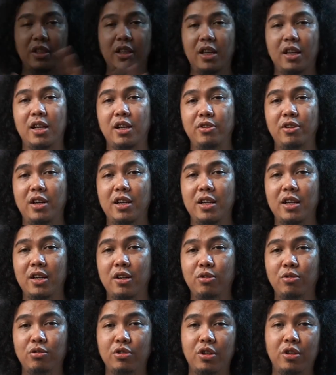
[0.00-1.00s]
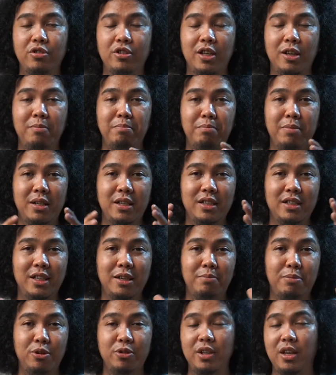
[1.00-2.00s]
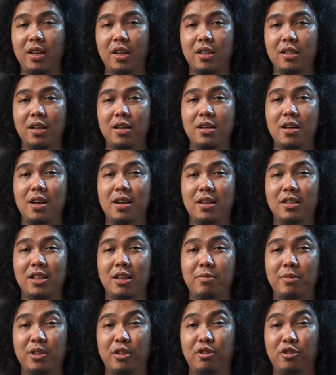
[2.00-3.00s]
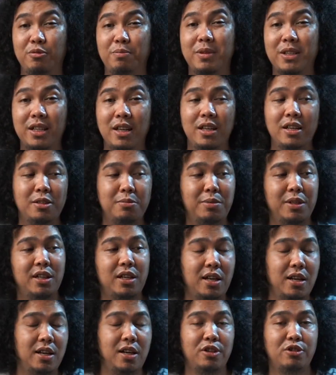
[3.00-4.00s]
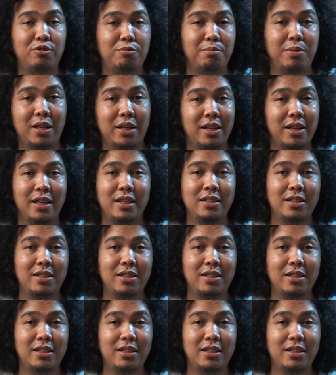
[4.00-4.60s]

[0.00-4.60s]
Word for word: tadi kalian udah dengerin untuk sound sampelnya, perlu saya ingatkan nggak akan sama 100% ya, seperti kalian langsung pakai